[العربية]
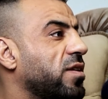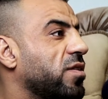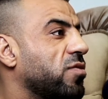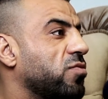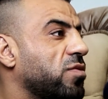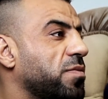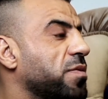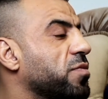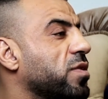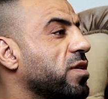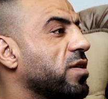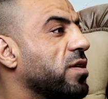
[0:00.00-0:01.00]
انت كنت
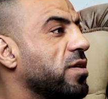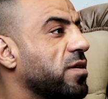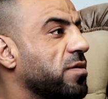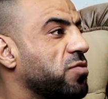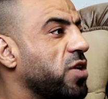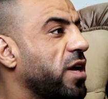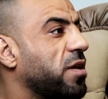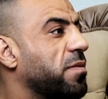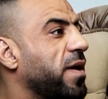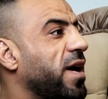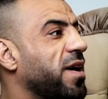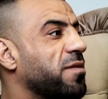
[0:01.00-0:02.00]
مشارك
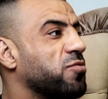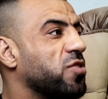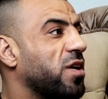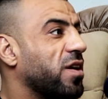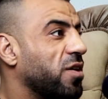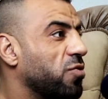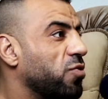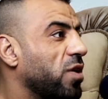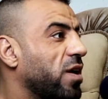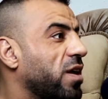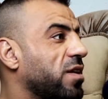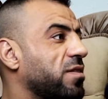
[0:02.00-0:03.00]
بهاي المشاركه الاولى
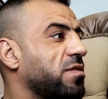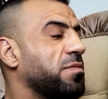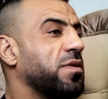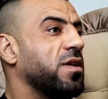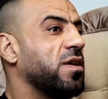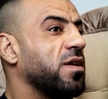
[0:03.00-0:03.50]
كانت ب